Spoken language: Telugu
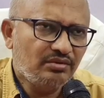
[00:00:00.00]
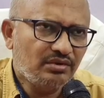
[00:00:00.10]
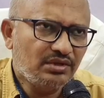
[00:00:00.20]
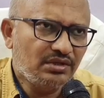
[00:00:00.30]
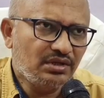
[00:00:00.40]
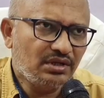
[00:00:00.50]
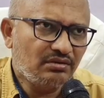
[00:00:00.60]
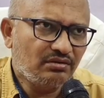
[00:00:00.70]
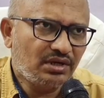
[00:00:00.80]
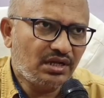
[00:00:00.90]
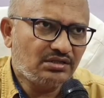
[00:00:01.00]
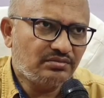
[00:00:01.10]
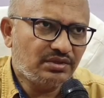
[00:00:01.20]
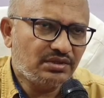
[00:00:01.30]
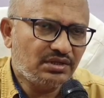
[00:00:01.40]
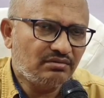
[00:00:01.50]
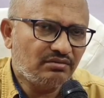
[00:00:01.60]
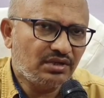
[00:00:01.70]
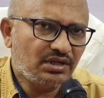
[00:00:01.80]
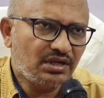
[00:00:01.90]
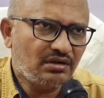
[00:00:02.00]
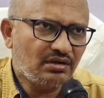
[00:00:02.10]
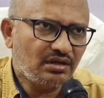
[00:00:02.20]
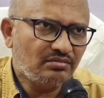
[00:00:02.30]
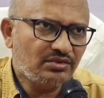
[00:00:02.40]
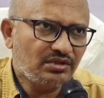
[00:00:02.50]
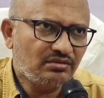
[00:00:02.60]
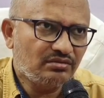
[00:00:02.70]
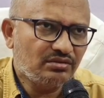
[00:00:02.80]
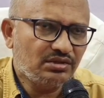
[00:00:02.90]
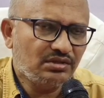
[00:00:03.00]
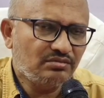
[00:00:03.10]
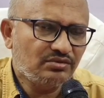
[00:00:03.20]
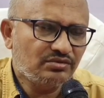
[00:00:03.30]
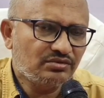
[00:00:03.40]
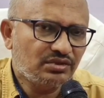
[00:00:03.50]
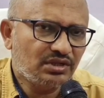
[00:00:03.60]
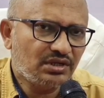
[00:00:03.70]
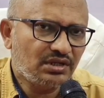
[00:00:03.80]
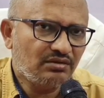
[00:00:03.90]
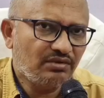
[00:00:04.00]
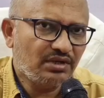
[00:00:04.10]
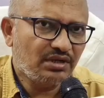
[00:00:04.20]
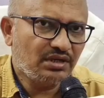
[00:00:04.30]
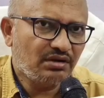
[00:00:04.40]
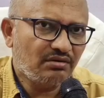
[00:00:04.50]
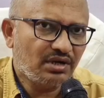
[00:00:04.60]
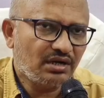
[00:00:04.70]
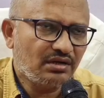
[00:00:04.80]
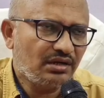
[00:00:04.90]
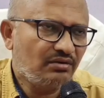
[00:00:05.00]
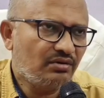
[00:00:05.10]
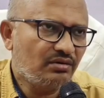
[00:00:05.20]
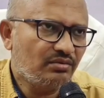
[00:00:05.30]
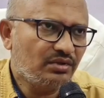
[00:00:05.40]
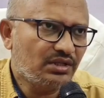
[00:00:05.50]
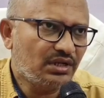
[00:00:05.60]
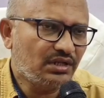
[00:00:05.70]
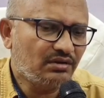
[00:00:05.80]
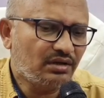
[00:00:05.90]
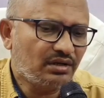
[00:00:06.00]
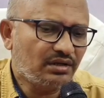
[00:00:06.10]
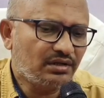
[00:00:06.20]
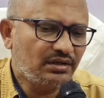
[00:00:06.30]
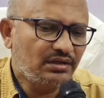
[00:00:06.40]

ఇప్పుడు దీంట్లో ఎక్కువ టైం స్పెండ్ చేయడం వల్ల దాంట్లో ఏం జరుగుతుంది ఏం చూస్తున్నారు అనేది వీళ్ళకి అవగాహన లేకుండా పోయింది తల్లిదండ్రులకి